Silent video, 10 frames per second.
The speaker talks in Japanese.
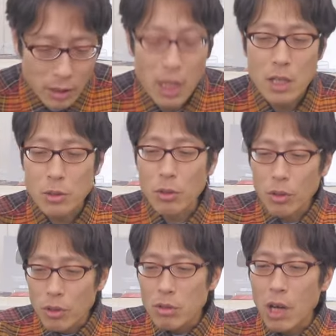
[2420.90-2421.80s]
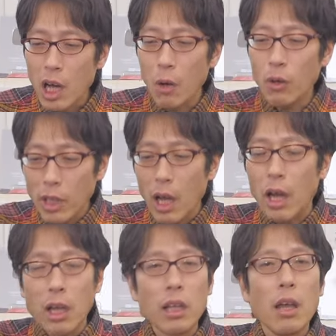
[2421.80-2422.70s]
ら。で、そういうアホ
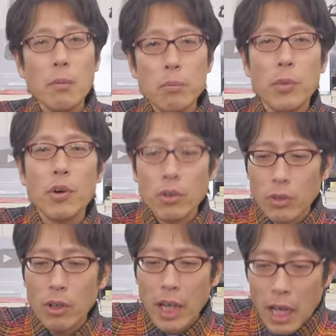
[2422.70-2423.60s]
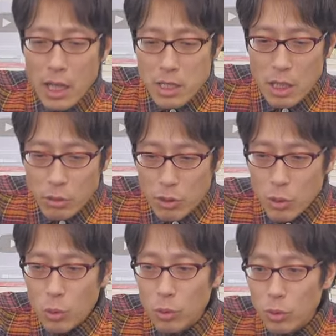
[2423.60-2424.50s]
な憲法の解釈
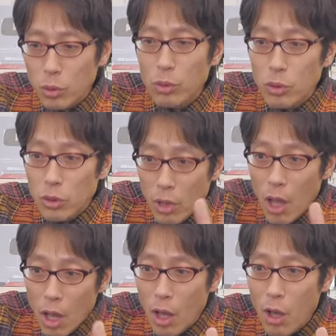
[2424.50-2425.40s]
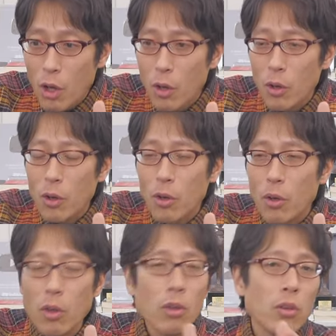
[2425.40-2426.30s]
にのっとっ
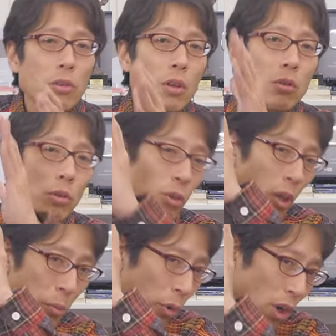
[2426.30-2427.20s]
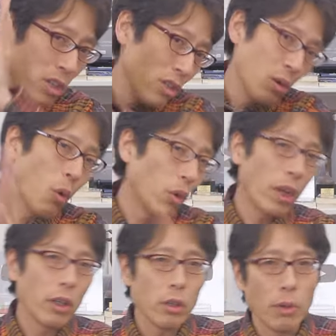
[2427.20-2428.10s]
て、天皇の憲法解釈が行
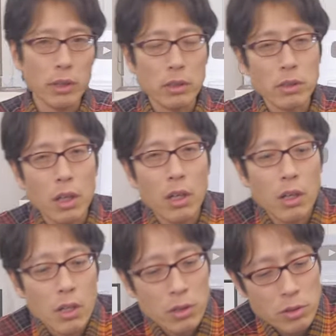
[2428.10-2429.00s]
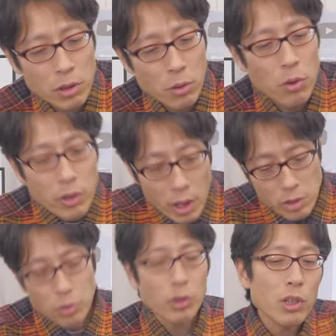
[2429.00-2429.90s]
われてるわけですから。ですから皇位
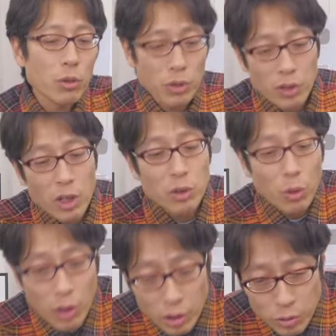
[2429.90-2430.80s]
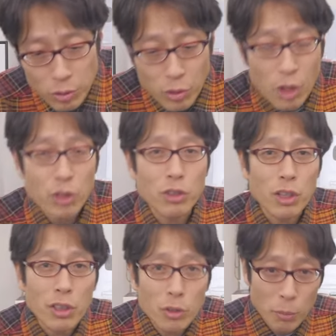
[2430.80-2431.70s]
継承の議論で伝統がって言うと何言っ
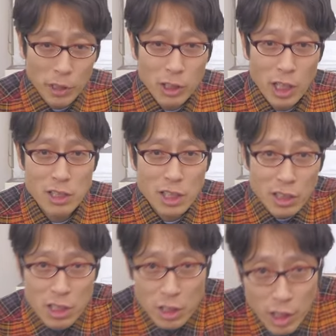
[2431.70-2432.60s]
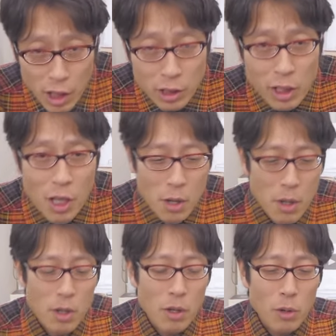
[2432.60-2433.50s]
てんだと、まだ第3代じゃねえかって
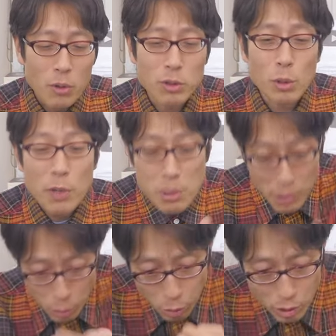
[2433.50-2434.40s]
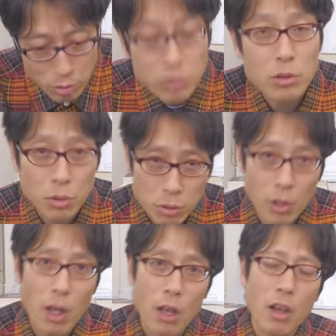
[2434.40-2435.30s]
クソ真面目に飛んでくるんですよ、
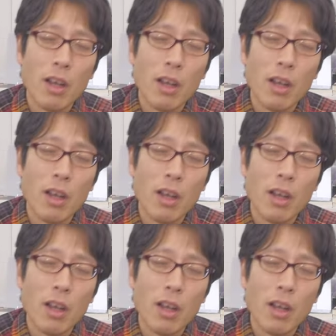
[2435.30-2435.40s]
それ。